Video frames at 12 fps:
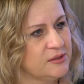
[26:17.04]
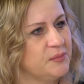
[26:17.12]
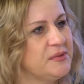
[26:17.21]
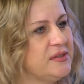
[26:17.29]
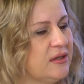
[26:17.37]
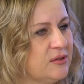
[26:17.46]
к
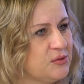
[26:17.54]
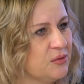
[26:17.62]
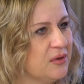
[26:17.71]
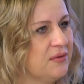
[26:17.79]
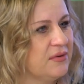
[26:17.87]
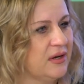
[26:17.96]
специалисту
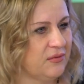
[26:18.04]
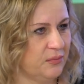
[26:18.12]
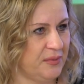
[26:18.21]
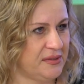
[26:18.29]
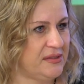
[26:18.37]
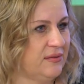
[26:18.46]
и говорили, вы
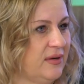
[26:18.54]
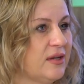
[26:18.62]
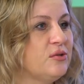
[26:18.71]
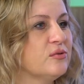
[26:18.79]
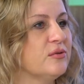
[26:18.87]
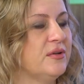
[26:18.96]

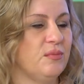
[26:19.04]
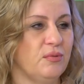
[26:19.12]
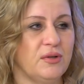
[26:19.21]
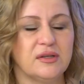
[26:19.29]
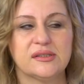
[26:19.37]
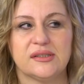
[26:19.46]
представляете,
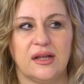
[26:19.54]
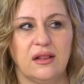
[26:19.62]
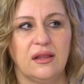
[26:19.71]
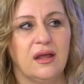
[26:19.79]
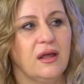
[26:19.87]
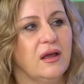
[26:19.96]
ребенок
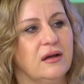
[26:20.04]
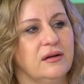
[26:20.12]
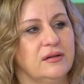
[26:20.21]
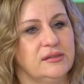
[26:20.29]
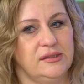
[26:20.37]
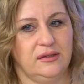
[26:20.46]
стал
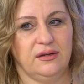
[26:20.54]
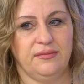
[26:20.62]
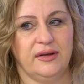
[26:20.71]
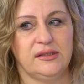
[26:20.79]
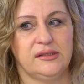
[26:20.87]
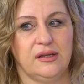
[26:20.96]
э,
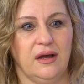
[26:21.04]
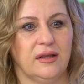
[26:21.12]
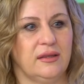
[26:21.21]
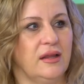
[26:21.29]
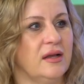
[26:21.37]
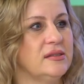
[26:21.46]
закрываться
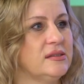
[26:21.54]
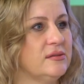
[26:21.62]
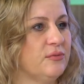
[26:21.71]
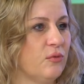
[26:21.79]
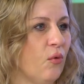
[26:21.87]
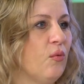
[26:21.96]
от нас
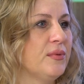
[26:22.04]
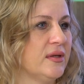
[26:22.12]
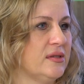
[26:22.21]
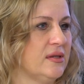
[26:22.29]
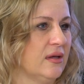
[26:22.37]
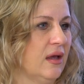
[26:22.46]
в
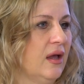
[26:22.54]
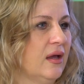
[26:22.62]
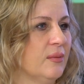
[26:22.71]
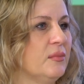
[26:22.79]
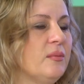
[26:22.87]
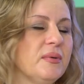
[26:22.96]
комнате.
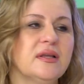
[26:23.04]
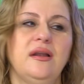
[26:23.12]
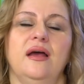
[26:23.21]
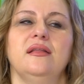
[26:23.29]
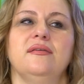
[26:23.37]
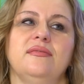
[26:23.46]
Мы
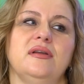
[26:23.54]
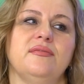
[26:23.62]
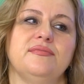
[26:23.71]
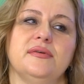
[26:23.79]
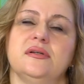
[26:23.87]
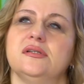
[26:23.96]
подглядывали
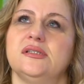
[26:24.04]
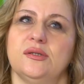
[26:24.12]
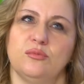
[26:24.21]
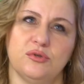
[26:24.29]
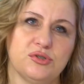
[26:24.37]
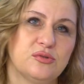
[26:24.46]
в
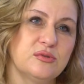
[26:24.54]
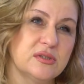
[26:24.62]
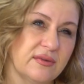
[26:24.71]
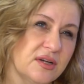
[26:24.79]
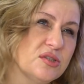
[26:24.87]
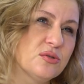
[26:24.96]
замочную
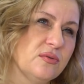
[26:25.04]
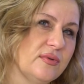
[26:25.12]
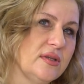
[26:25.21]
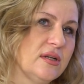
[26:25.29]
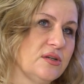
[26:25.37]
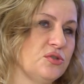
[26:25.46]
скважину и
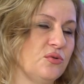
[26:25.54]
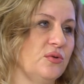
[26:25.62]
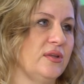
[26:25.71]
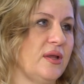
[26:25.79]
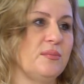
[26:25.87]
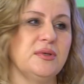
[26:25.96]
видели, что
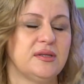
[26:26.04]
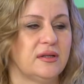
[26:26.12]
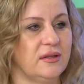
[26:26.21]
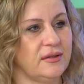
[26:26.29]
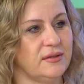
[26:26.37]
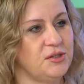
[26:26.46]
он там не
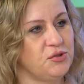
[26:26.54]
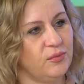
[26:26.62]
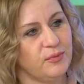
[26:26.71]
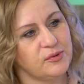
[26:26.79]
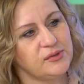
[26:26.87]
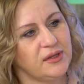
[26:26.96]
делает ничего,
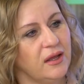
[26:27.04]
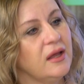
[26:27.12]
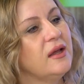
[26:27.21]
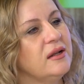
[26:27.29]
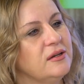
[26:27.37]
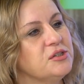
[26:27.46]
просто
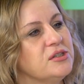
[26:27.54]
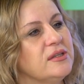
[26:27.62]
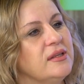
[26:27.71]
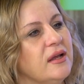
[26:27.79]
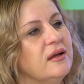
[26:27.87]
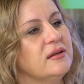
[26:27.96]

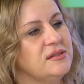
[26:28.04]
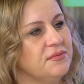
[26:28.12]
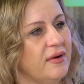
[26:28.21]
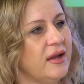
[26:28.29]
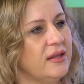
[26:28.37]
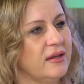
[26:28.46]
лежит на
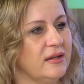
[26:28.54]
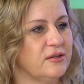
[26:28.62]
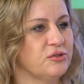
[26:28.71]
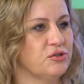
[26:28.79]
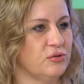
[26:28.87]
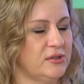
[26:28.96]
диване
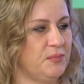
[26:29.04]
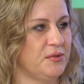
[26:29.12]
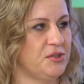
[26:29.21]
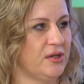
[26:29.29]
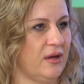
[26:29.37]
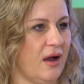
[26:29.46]
или жжет
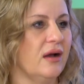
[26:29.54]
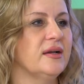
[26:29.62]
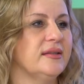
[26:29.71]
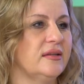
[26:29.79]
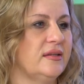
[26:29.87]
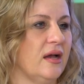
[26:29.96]
спички. Как
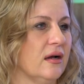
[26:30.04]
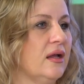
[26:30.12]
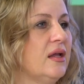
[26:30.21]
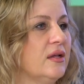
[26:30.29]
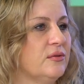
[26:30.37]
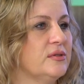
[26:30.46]
это так?
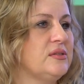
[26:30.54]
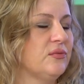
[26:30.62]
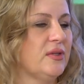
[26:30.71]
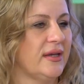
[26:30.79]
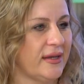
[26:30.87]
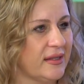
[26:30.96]
То есть
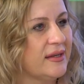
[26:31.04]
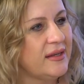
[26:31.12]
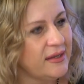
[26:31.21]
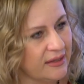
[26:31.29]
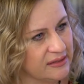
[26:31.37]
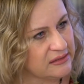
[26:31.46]
вот это
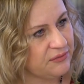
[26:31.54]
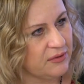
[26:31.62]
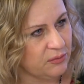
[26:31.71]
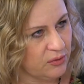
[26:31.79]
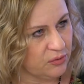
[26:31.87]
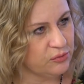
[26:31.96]
и есть
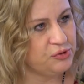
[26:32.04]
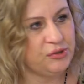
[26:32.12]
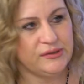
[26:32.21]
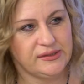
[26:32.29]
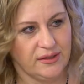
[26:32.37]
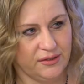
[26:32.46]
формирующееся